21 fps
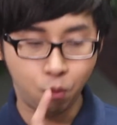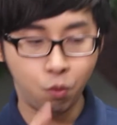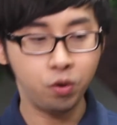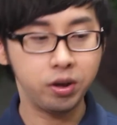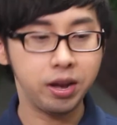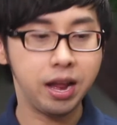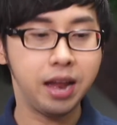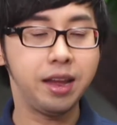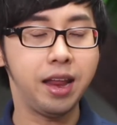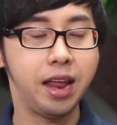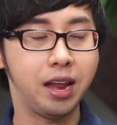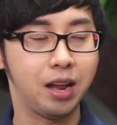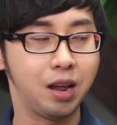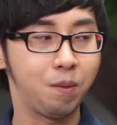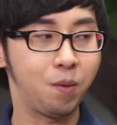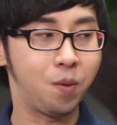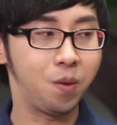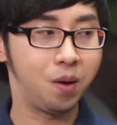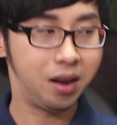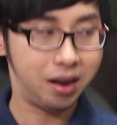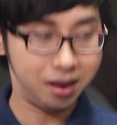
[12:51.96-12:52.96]
อาวุธให้เด็กกับ
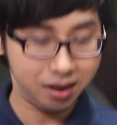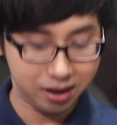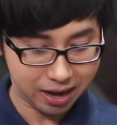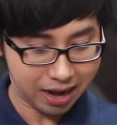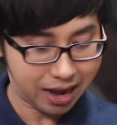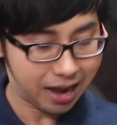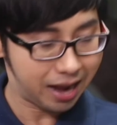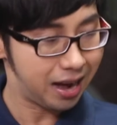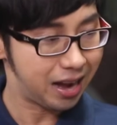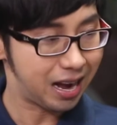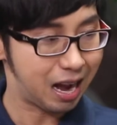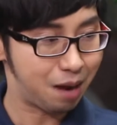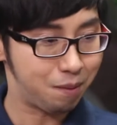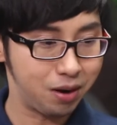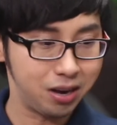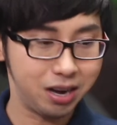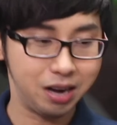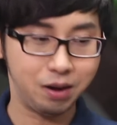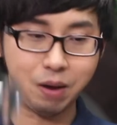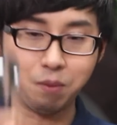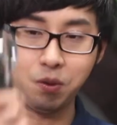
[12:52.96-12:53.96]
คนละหนึ่งอันนะคะก็
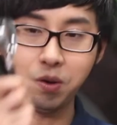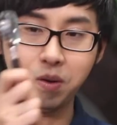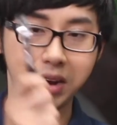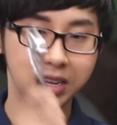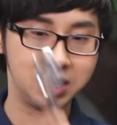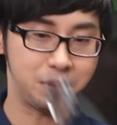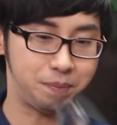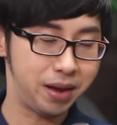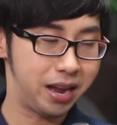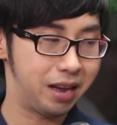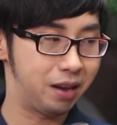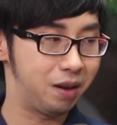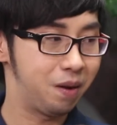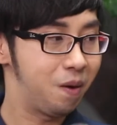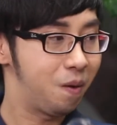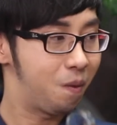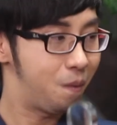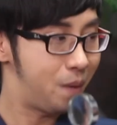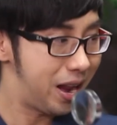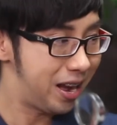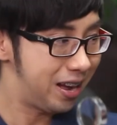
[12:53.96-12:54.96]
คืออาวุธของเราจะเป็น
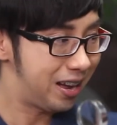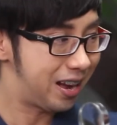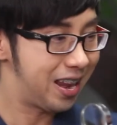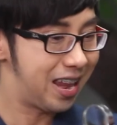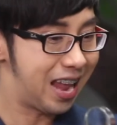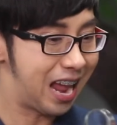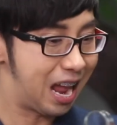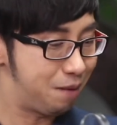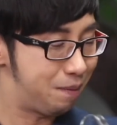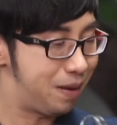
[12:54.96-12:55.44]
แว่นขยาย